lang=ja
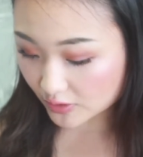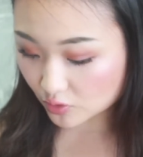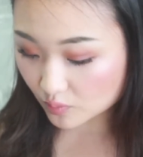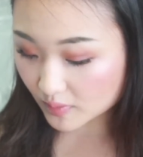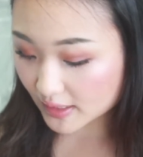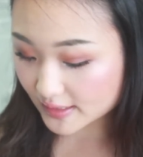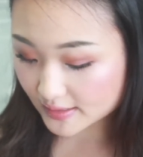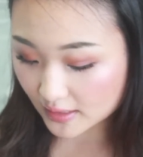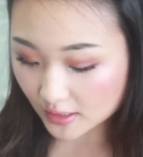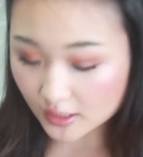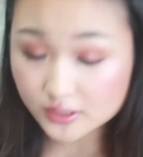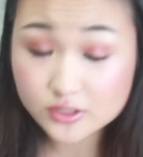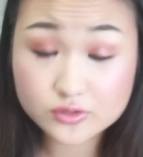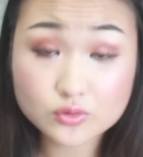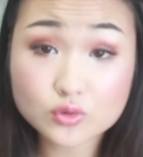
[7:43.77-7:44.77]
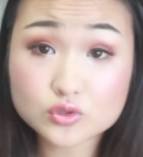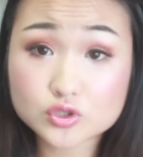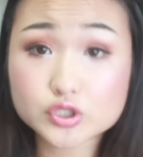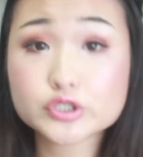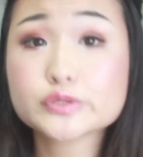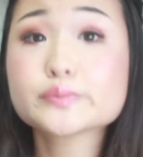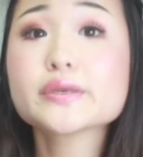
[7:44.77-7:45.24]
アトマイザーがすご
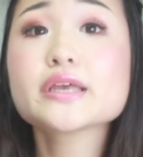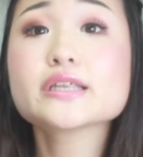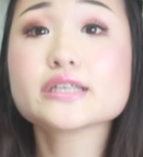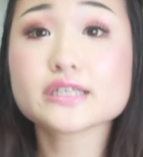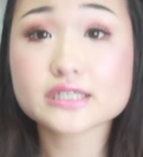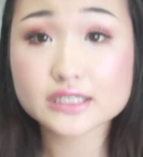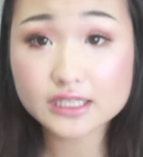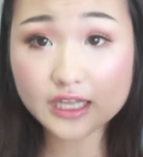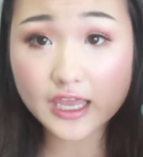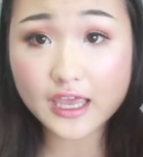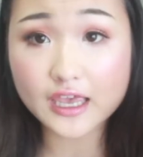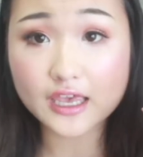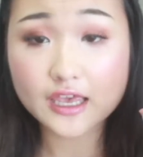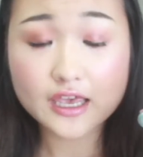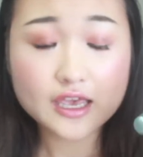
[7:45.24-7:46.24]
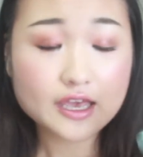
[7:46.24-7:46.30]
く便利で